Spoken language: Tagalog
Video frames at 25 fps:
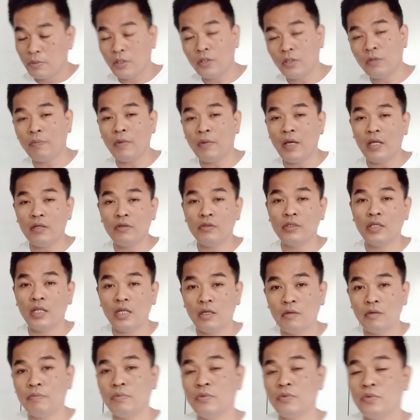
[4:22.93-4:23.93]
Pero paano
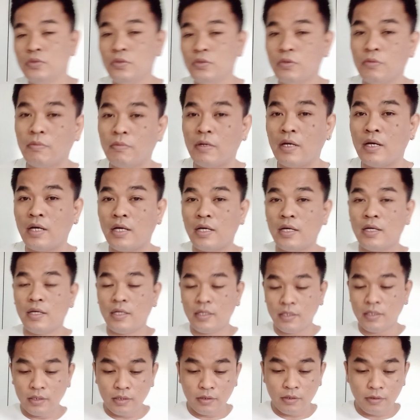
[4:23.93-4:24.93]
na lang po yung
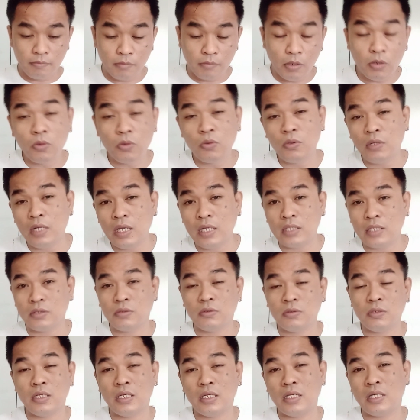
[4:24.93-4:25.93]
mga
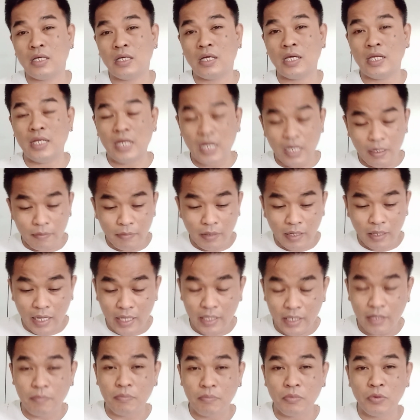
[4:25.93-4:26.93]
magulang no, na kailangan
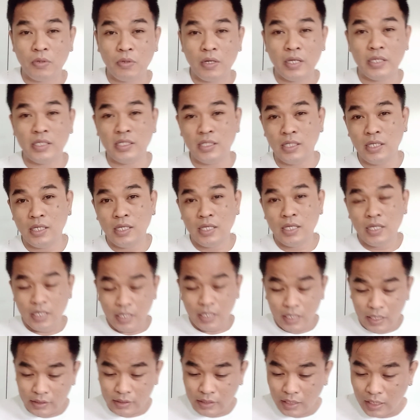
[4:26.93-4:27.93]
maghanap buhay
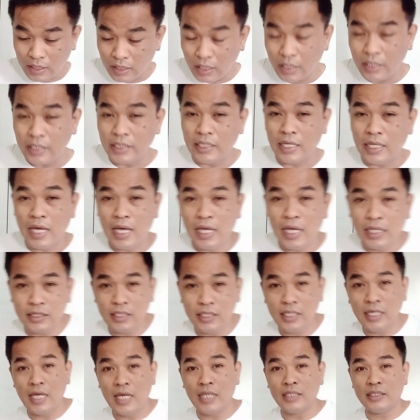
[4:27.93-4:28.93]
at talagang
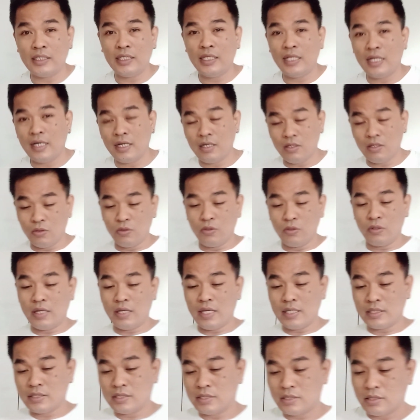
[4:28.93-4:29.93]
hinahati-hati lang ang
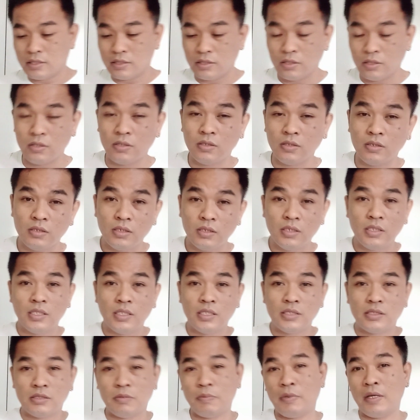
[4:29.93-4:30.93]
oras, no?
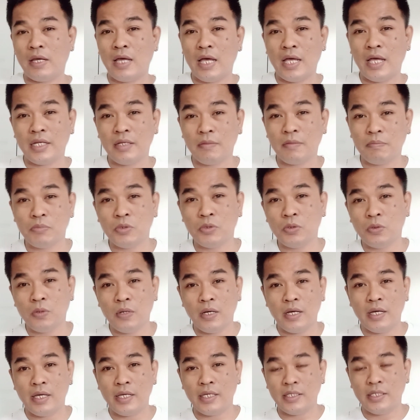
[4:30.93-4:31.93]
Sa paghahanap
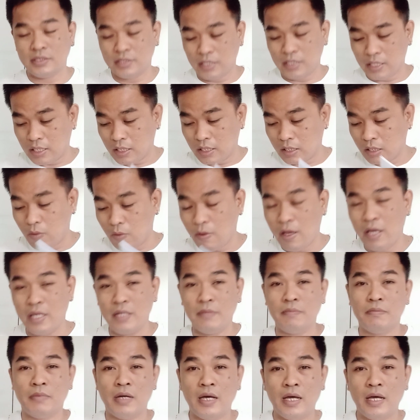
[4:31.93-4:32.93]
buhay, sa
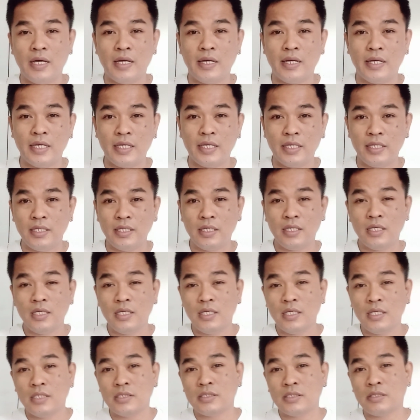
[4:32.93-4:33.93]
gawaing bahay,
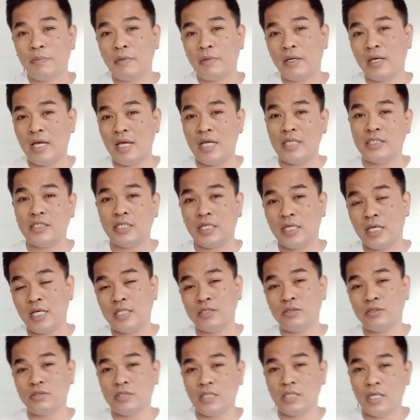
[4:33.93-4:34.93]
sa
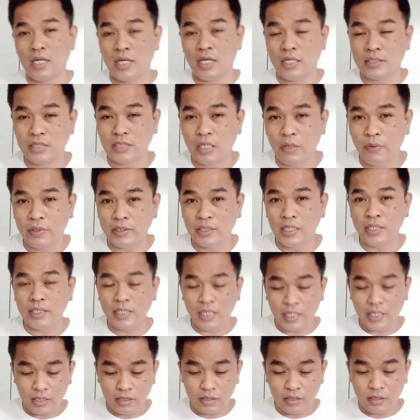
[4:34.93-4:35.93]
pag-aasikaso sa asawa
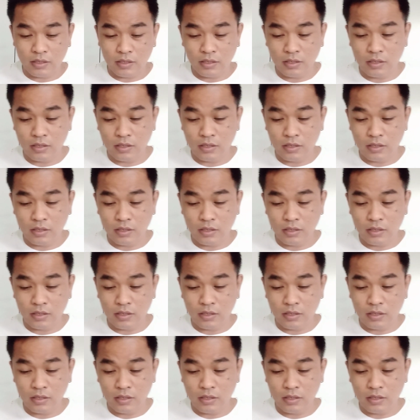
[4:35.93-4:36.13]
anak,